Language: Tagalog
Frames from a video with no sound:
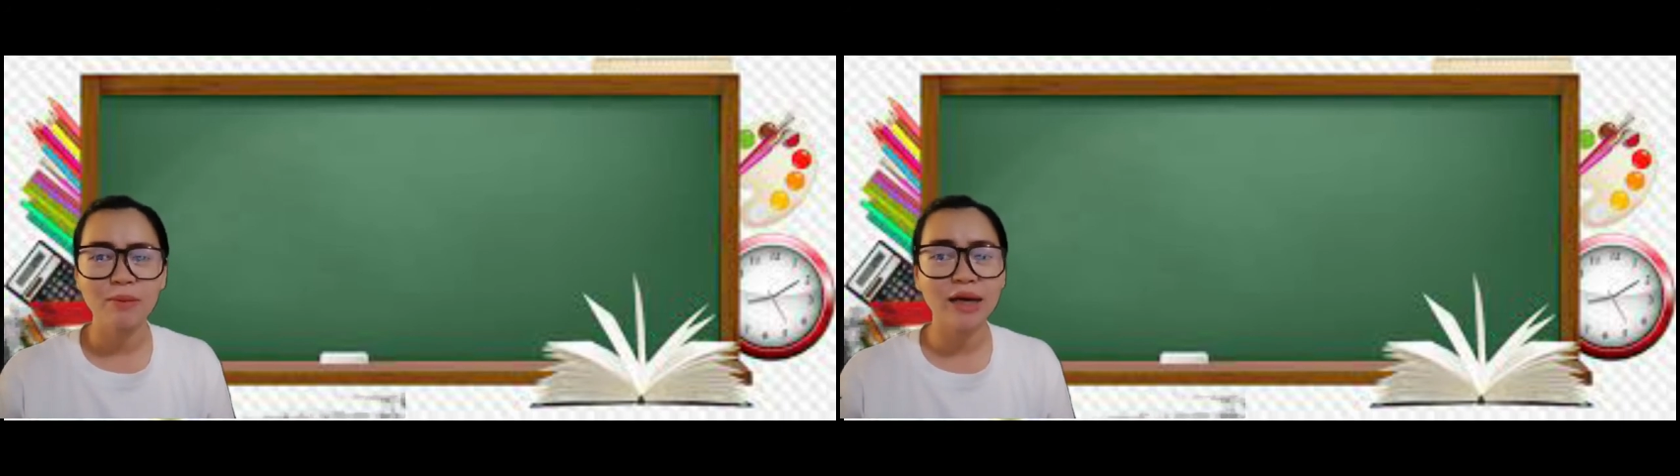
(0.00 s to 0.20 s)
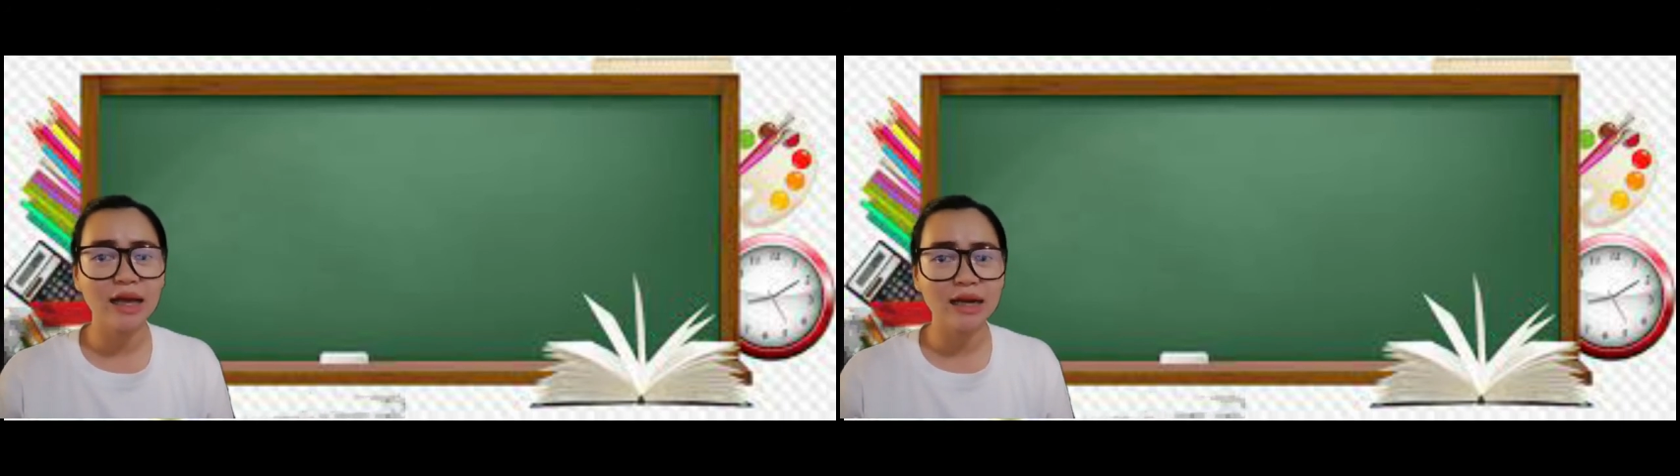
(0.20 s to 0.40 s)

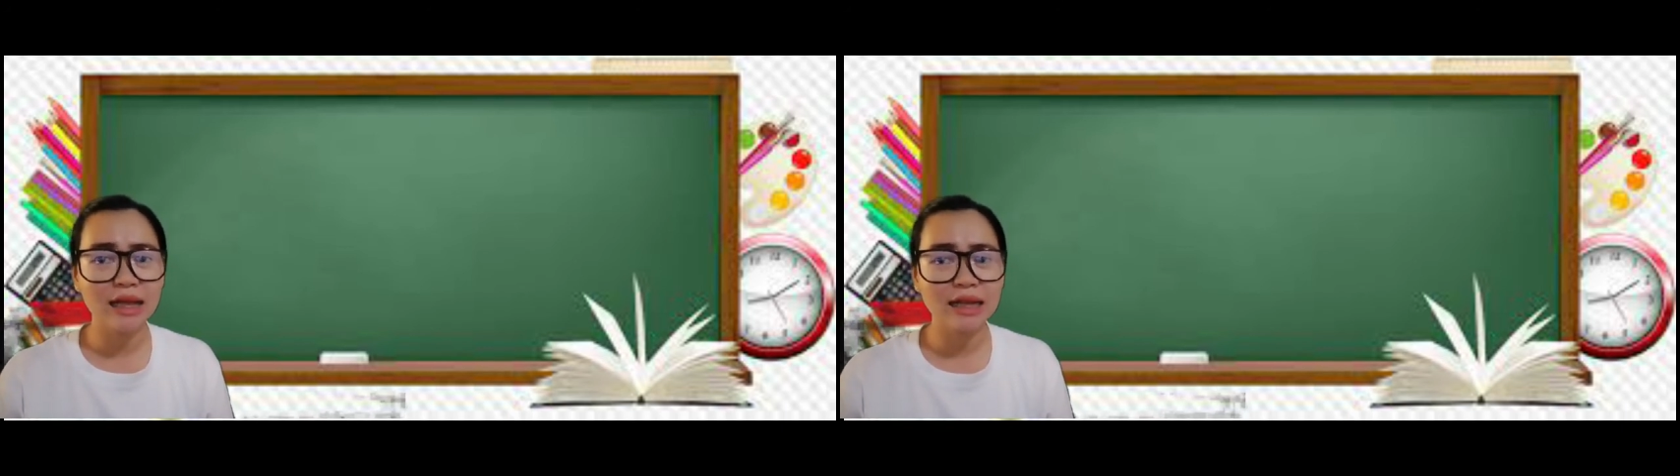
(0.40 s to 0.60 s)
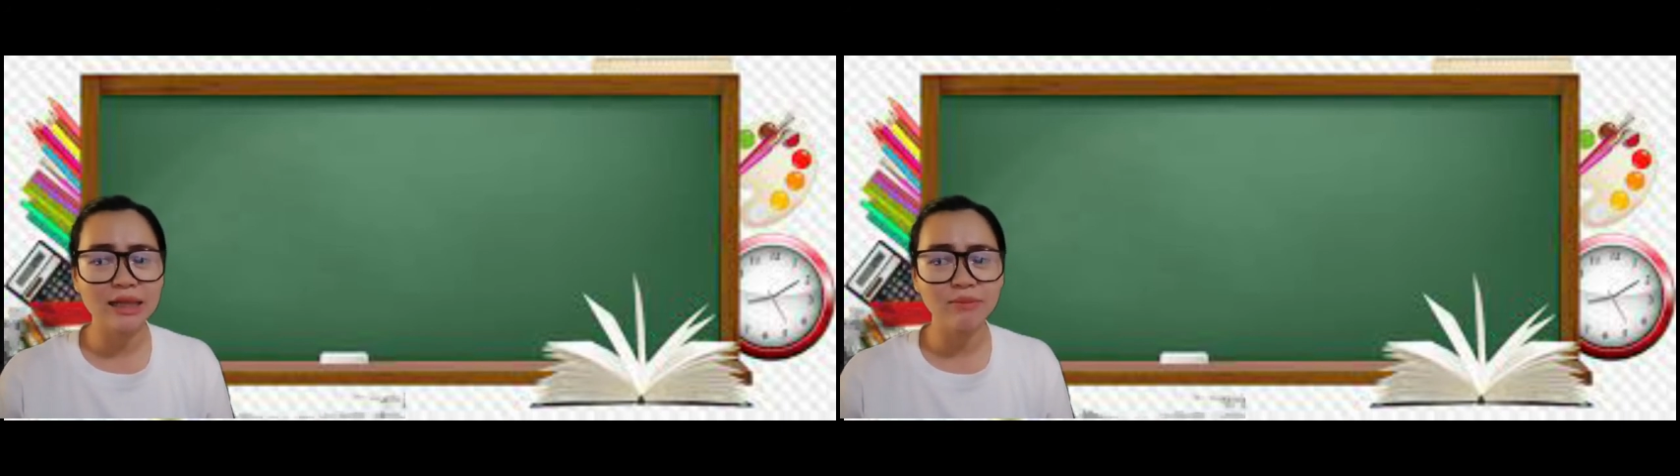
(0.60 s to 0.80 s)

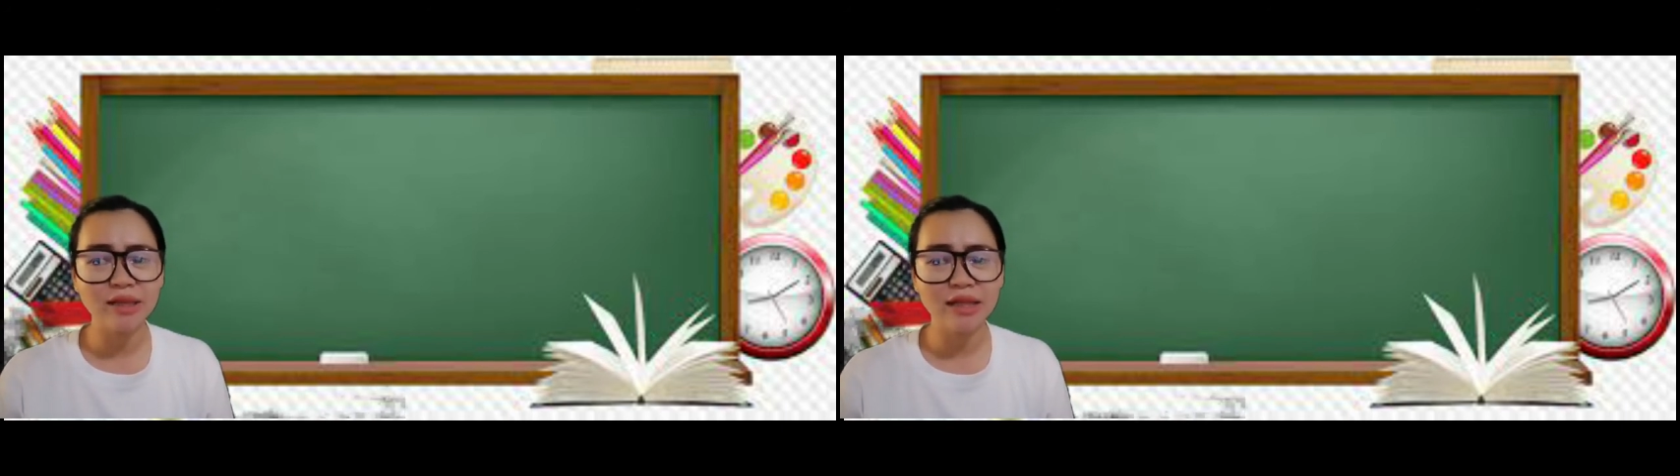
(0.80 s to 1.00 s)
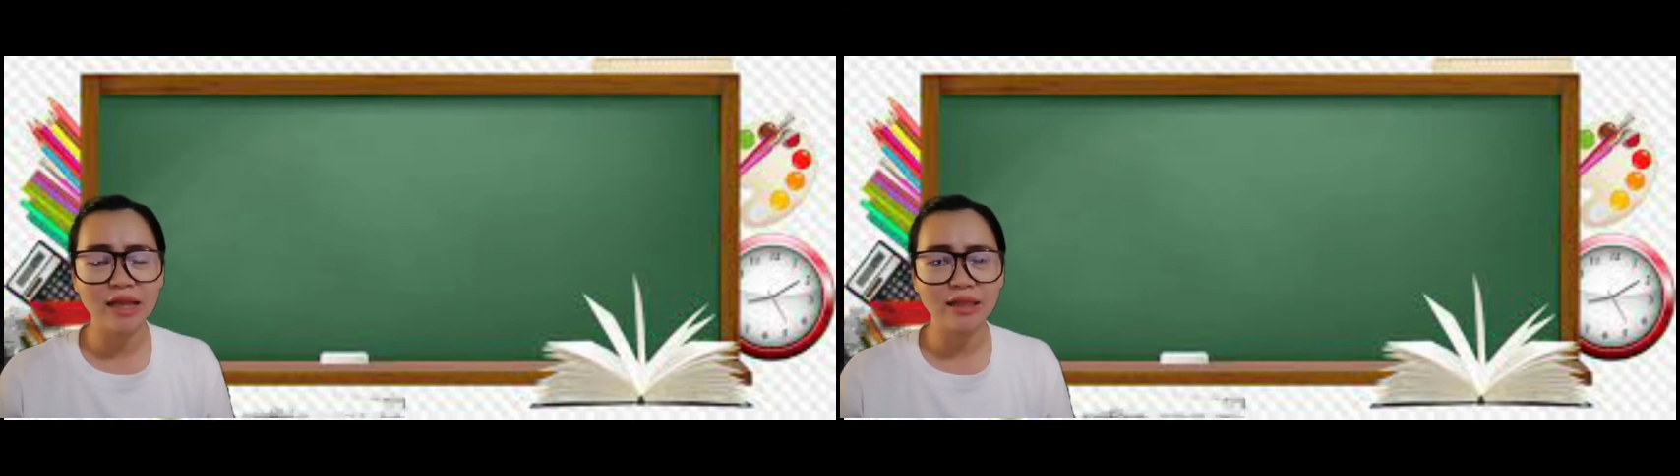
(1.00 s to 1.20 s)
pag-aralan
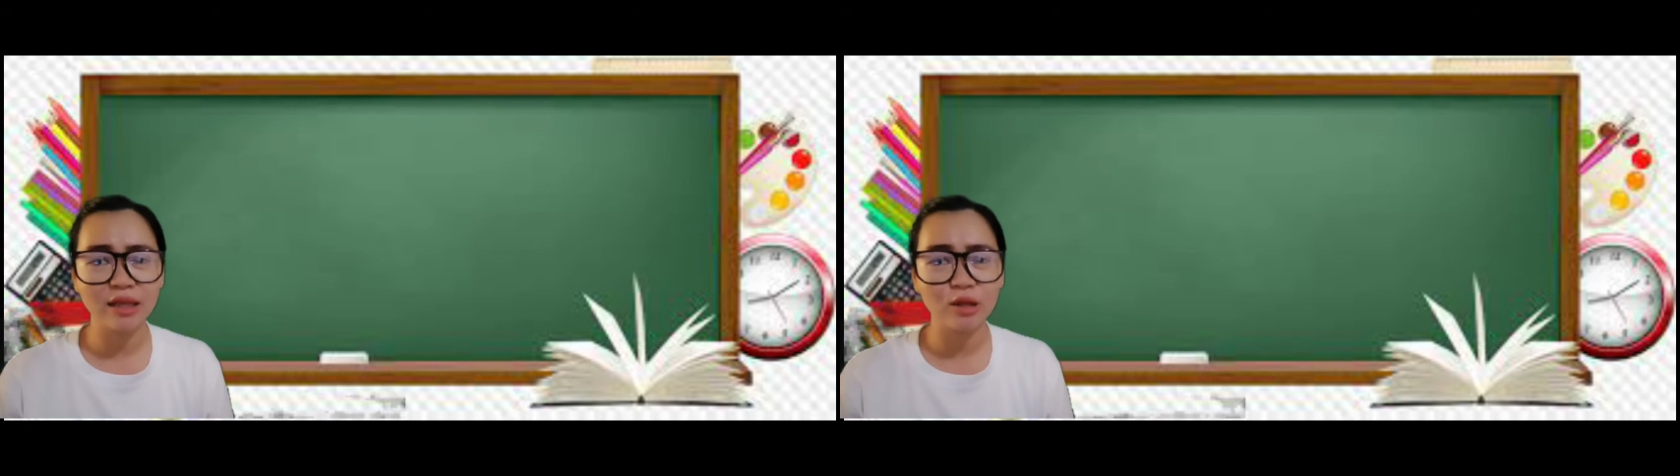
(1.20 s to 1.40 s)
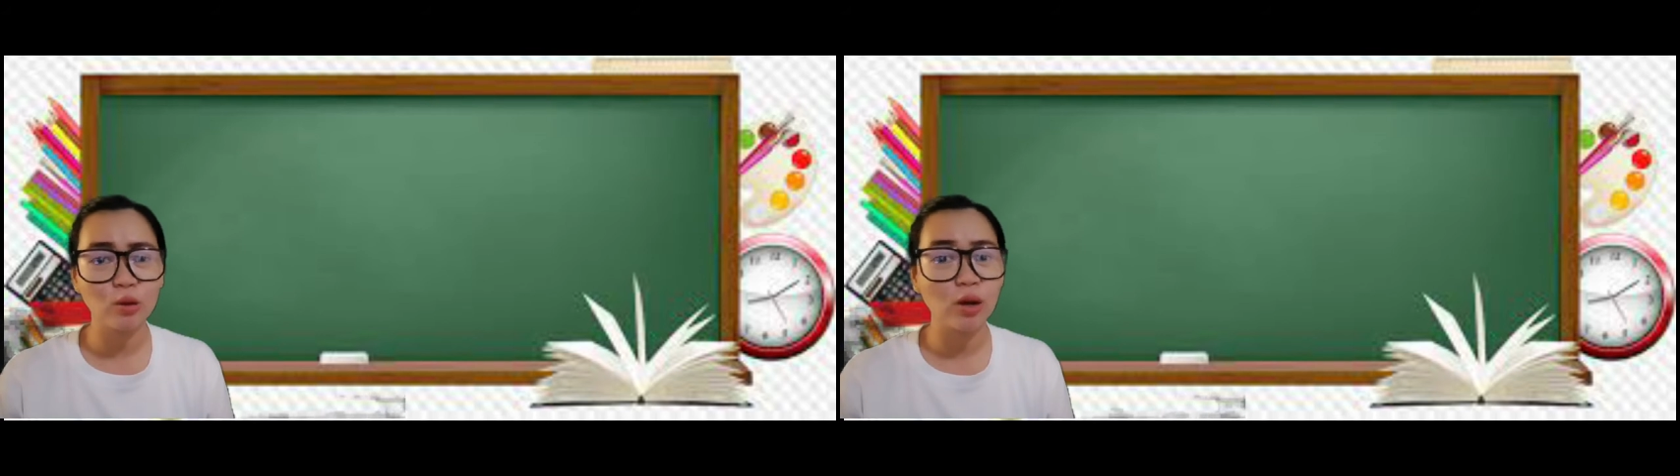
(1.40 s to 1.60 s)
naman
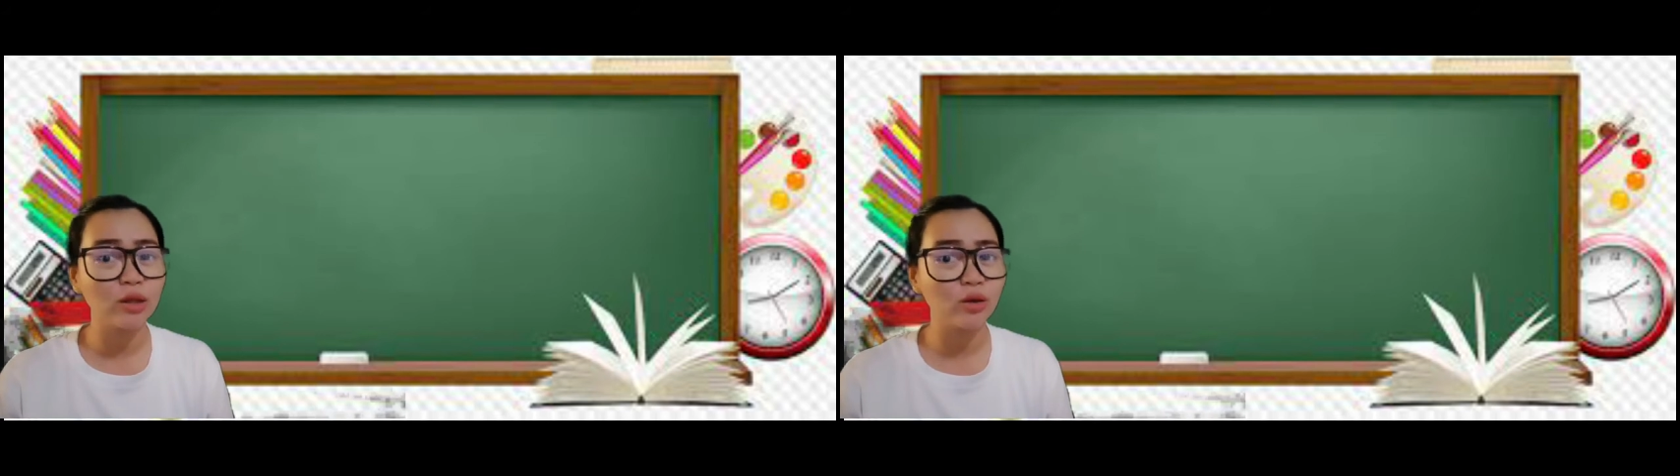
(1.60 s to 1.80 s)
natin kung